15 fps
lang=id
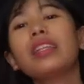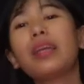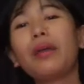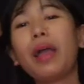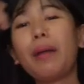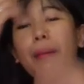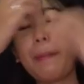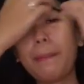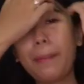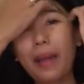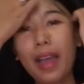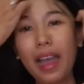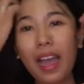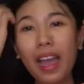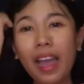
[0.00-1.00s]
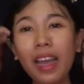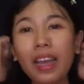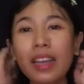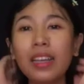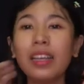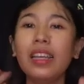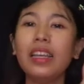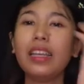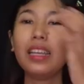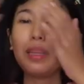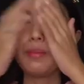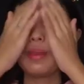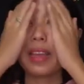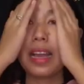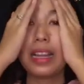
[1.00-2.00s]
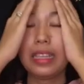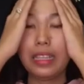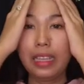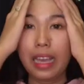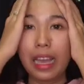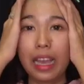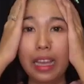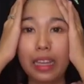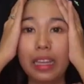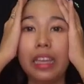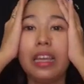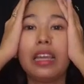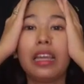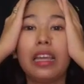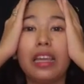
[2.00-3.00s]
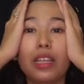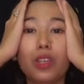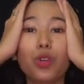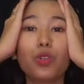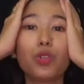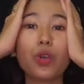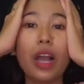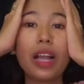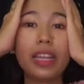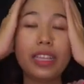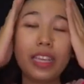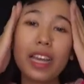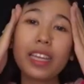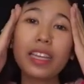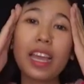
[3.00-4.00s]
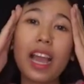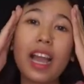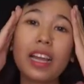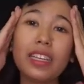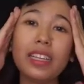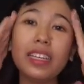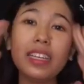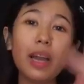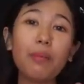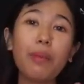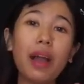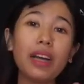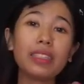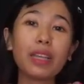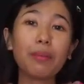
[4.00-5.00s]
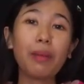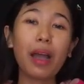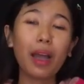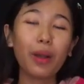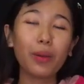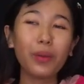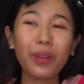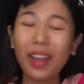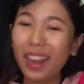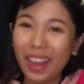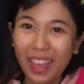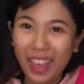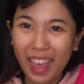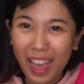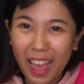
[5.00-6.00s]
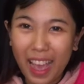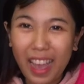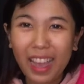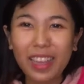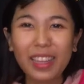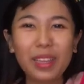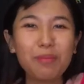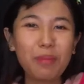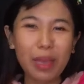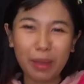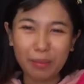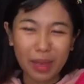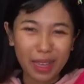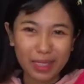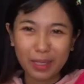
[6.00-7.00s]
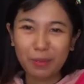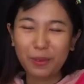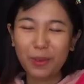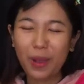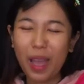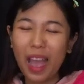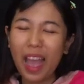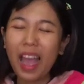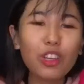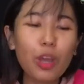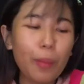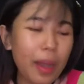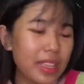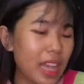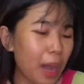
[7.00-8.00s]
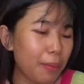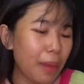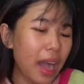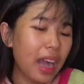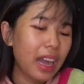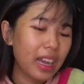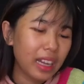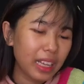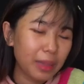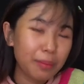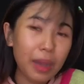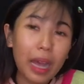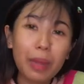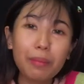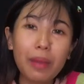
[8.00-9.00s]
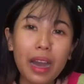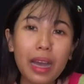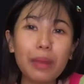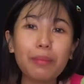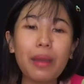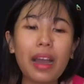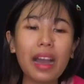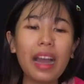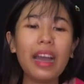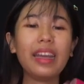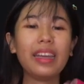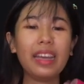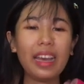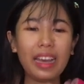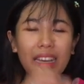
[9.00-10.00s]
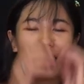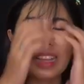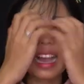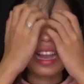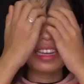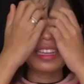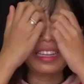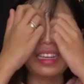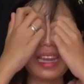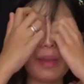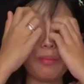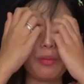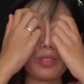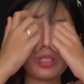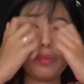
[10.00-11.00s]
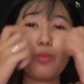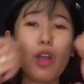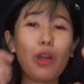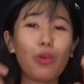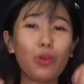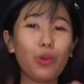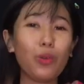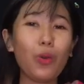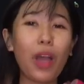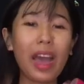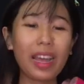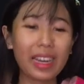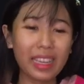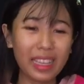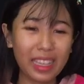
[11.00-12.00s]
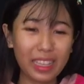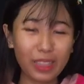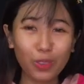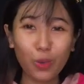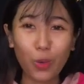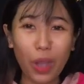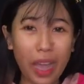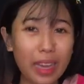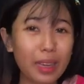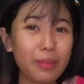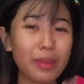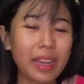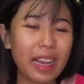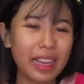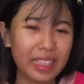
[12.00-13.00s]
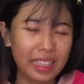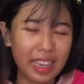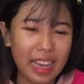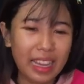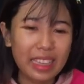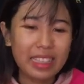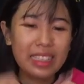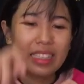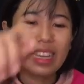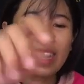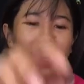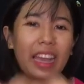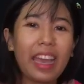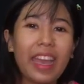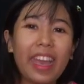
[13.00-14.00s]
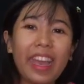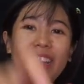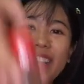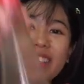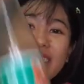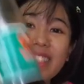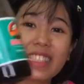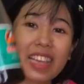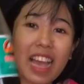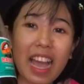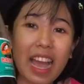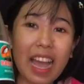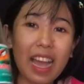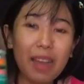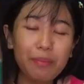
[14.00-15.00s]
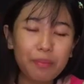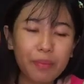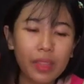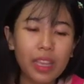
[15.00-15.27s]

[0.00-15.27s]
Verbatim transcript: tapi nggak apa-apa ini demi kalian ini teruntuk kalian yang dendam banget sama aku enggak lah ya kalian baik-baik semua udah banyak banget bahan-bahan makanan yang ada di dapur semua aku keluarin tuh kan demi kalian di sini ada kecap